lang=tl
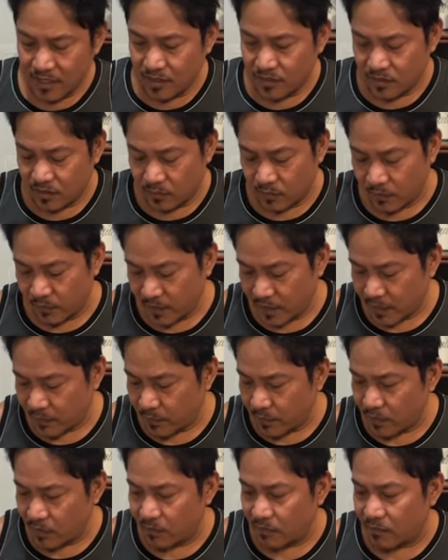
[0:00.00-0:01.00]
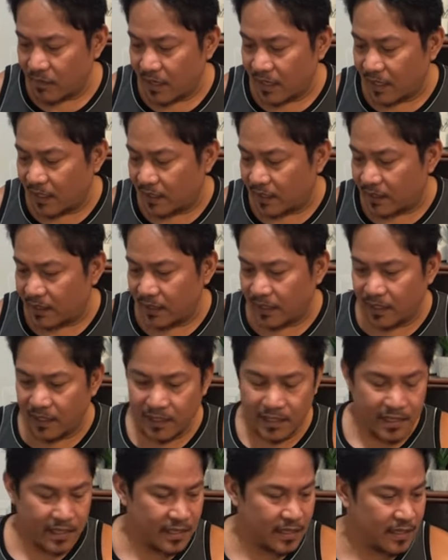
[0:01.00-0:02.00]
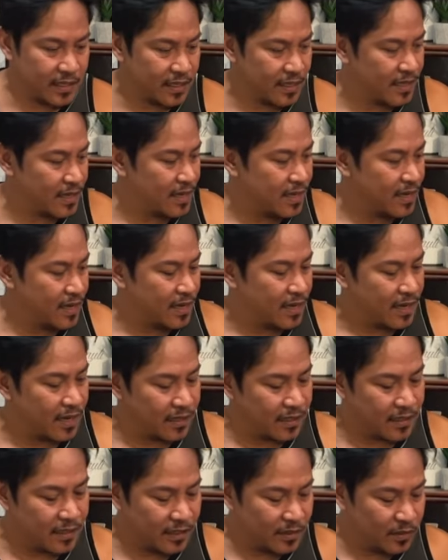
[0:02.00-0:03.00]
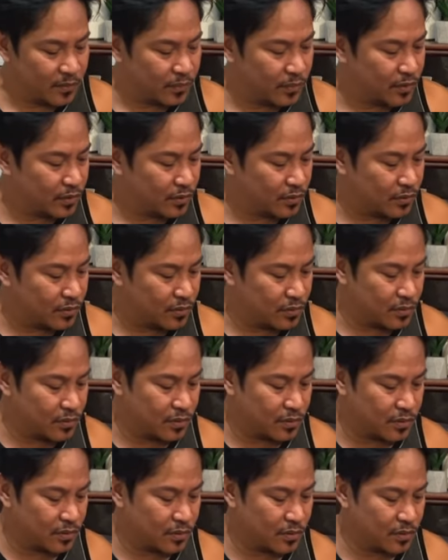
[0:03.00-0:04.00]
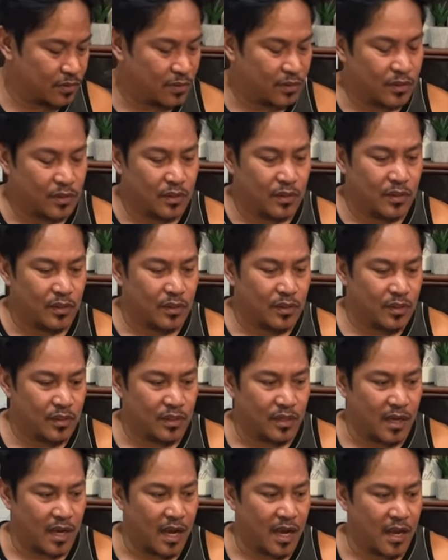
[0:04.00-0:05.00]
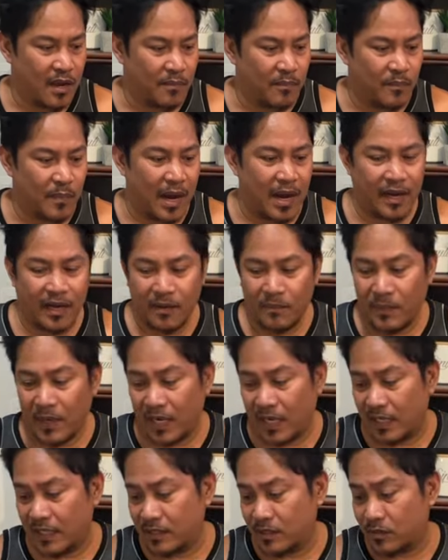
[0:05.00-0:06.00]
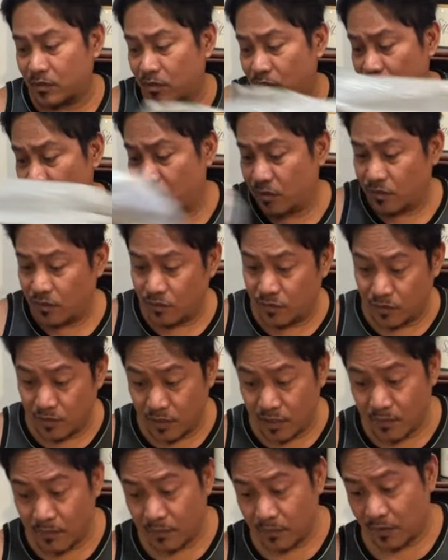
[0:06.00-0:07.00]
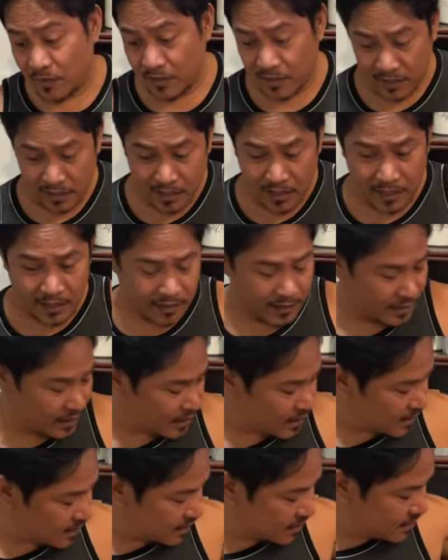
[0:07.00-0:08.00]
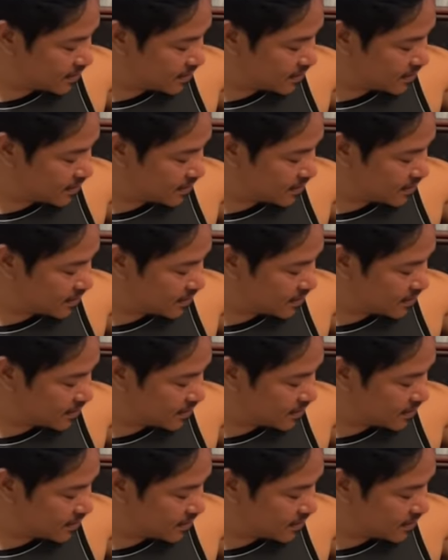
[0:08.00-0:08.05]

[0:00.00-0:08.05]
So bumili pong mga karne hanggang ano po ito uh, baka ng pag-alis ko ilang karne lang